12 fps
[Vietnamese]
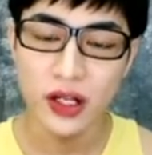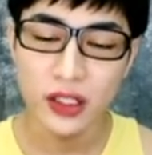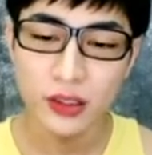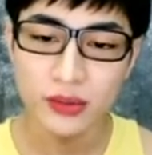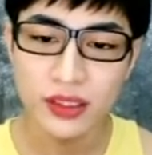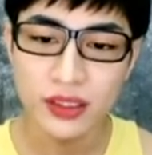
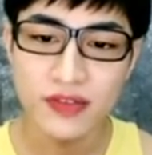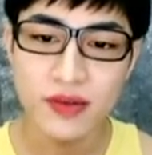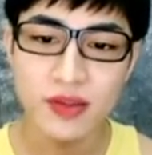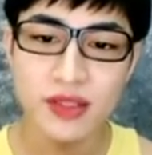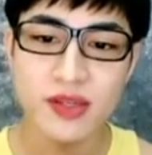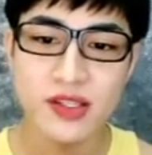công thức ngữ pháp
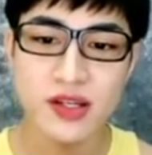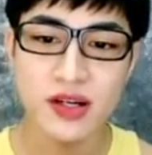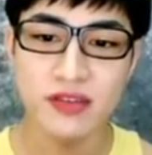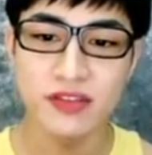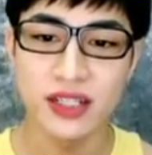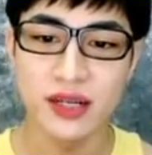ư miền sau là
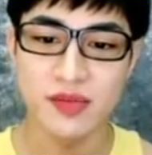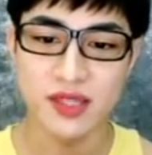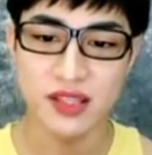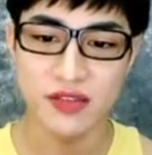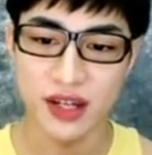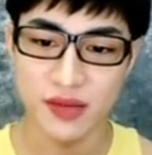vừa làm gì
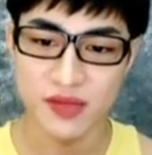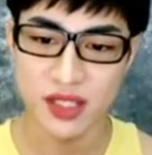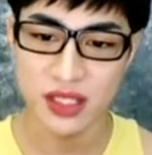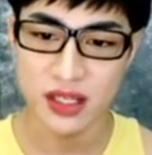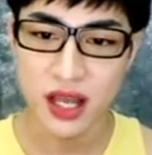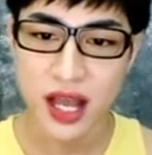vừa làm gì.
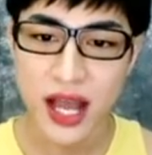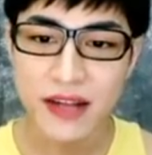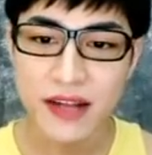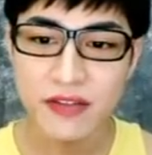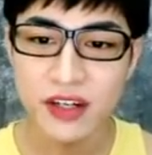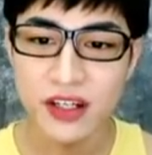Anh
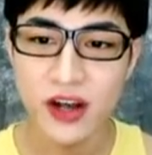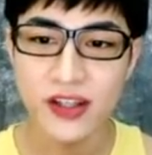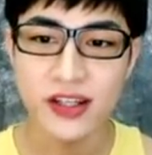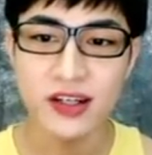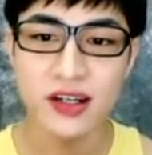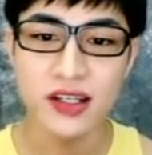vừa nói
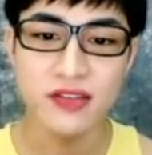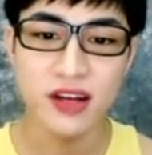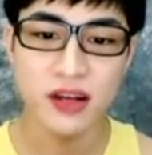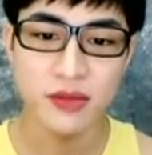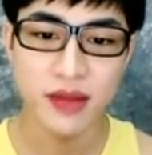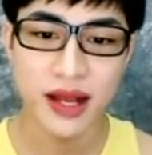những lời như vậy
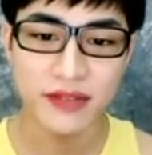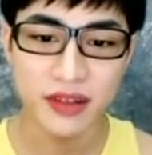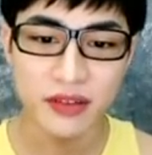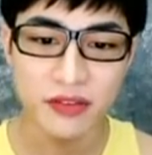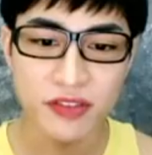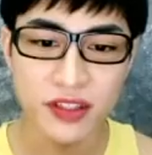mà anh vẫn
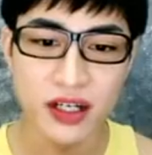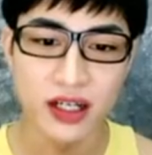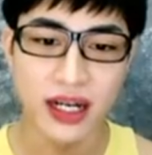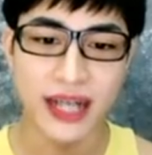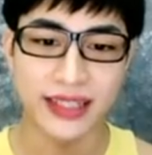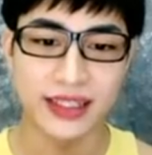vừa
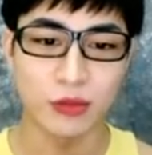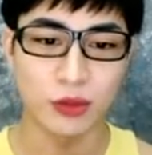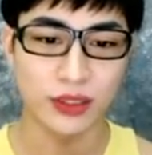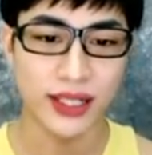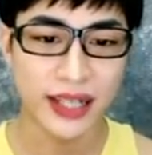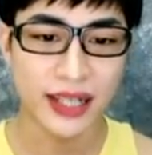hành động một
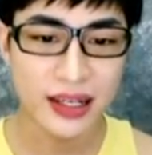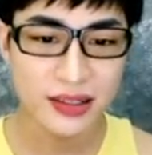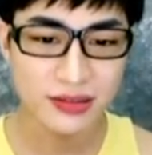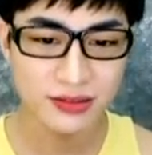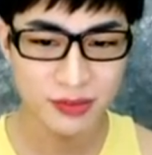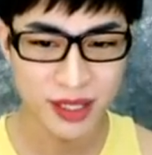cách khác
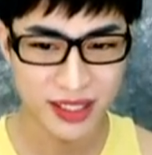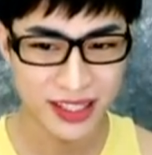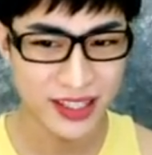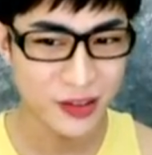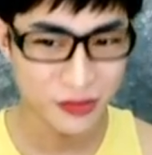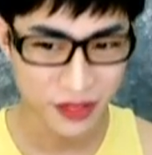biệt đi
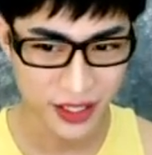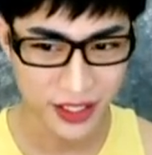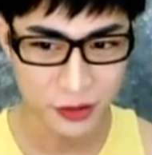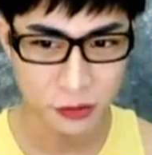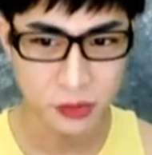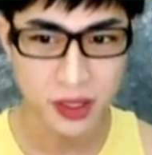như vậy,
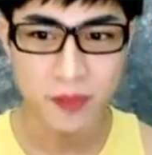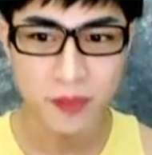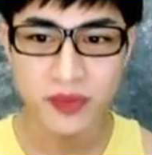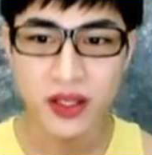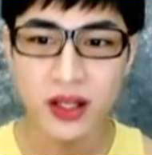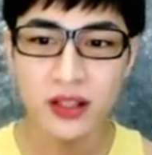đúng không ạ?
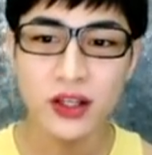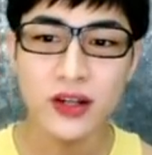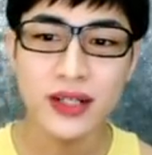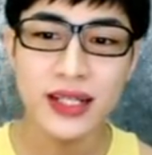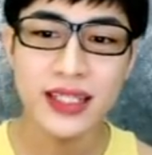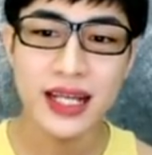
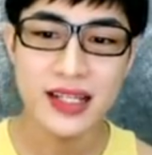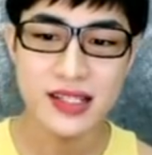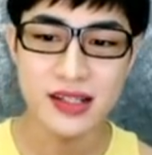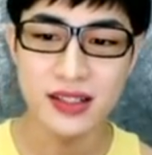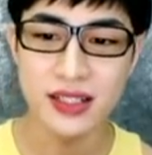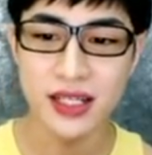떠나다 là
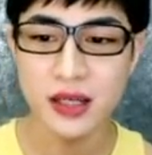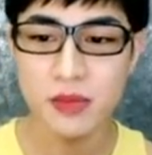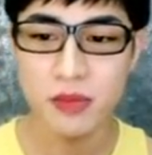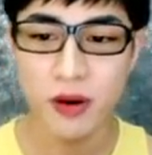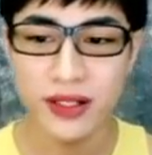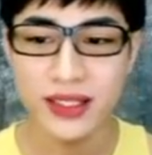rời đi,
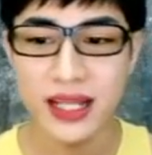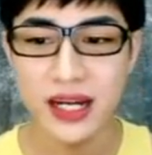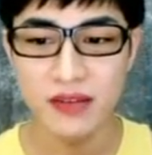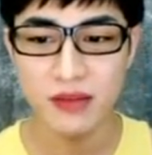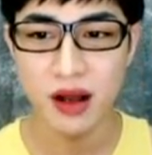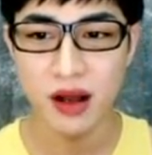버리다 là
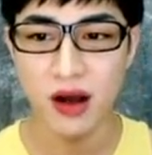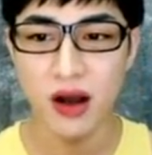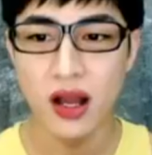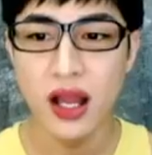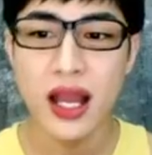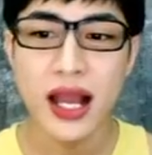vứt bỏ.
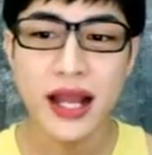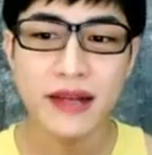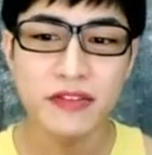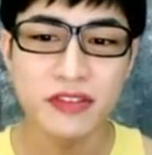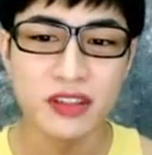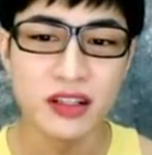Anh
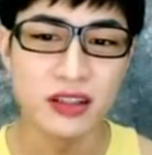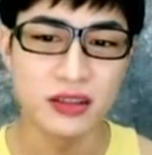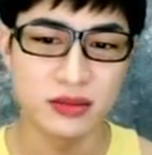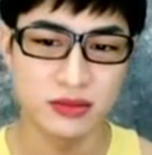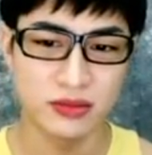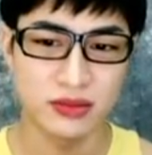vừa
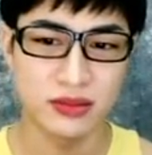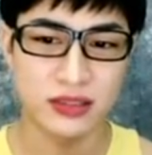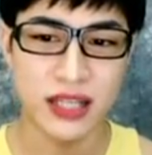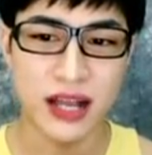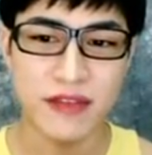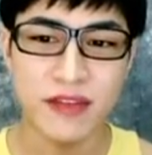thì
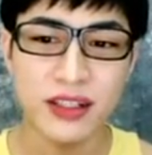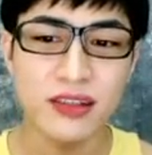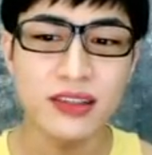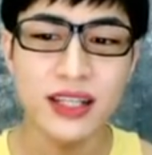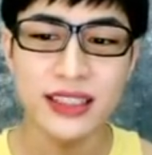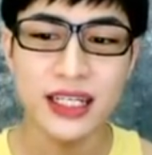anh vẫn cứ
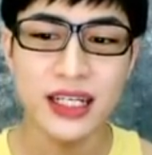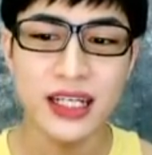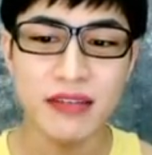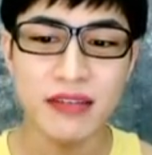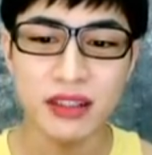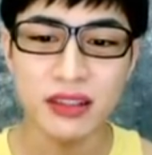thế ra đi, anh
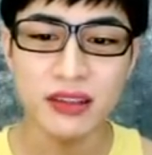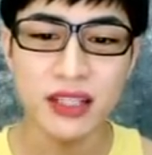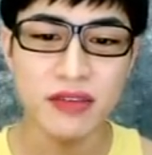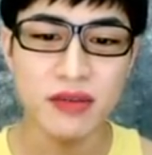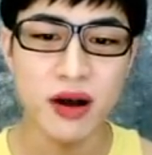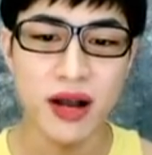vẫn cứ thế
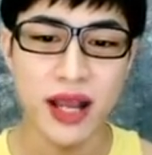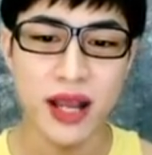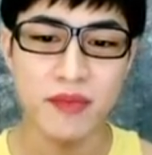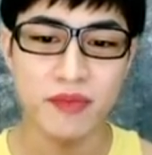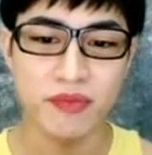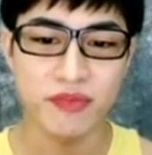vứt bỏ em.
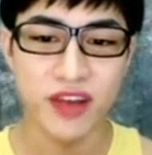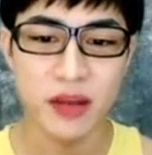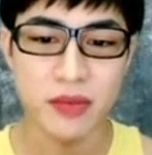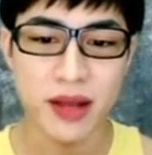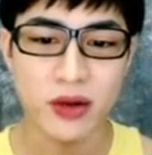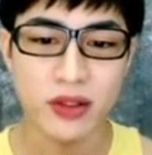Vậy mà
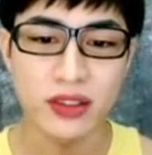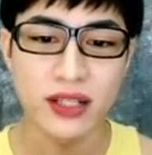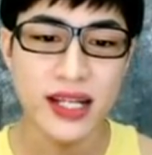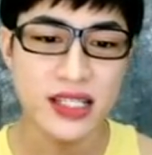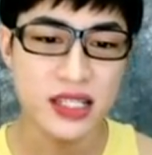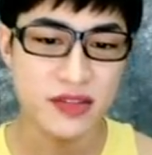anh còn hứa
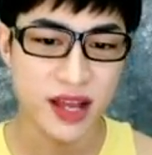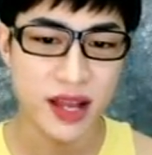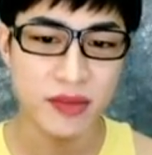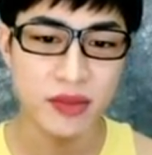hẹn gì với em